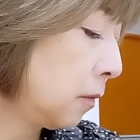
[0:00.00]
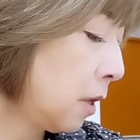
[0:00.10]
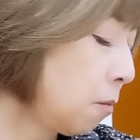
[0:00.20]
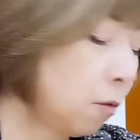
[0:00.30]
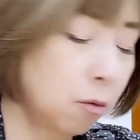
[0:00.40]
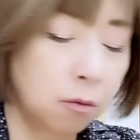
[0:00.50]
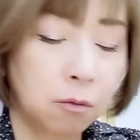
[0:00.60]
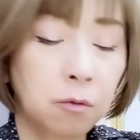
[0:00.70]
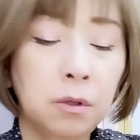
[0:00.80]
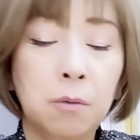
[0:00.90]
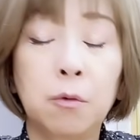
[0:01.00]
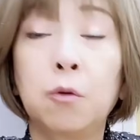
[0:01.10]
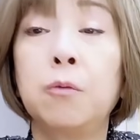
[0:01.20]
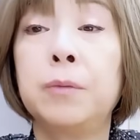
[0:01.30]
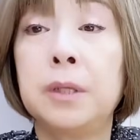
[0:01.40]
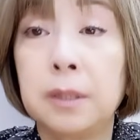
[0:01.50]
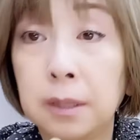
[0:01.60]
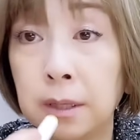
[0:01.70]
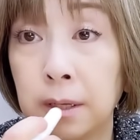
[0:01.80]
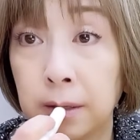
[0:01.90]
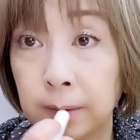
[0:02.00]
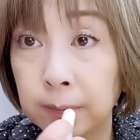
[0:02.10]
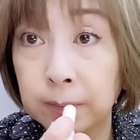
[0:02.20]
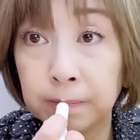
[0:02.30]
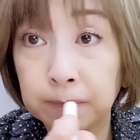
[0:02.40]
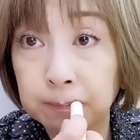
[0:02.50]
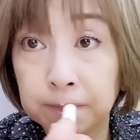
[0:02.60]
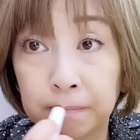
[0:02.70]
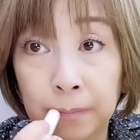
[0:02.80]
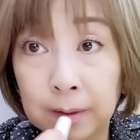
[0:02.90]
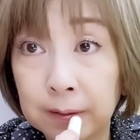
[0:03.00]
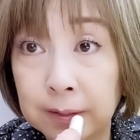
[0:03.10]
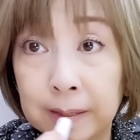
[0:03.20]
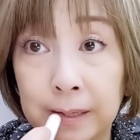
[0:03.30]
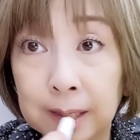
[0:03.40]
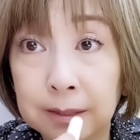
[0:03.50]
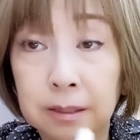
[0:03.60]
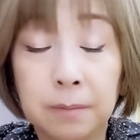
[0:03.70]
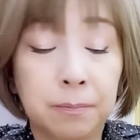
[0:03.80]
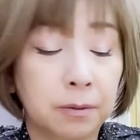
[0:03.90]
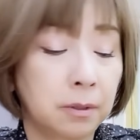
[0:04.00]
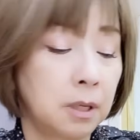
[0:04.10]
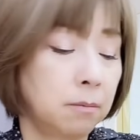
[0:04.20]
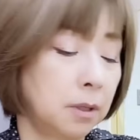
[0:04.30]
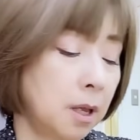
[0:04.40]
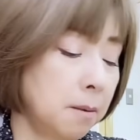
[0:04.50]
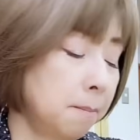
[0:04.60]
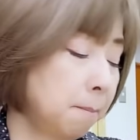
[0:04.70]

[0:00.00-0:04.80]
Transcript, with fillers: でもこれでもコンビニでね売ってるやつ、リップクリームね。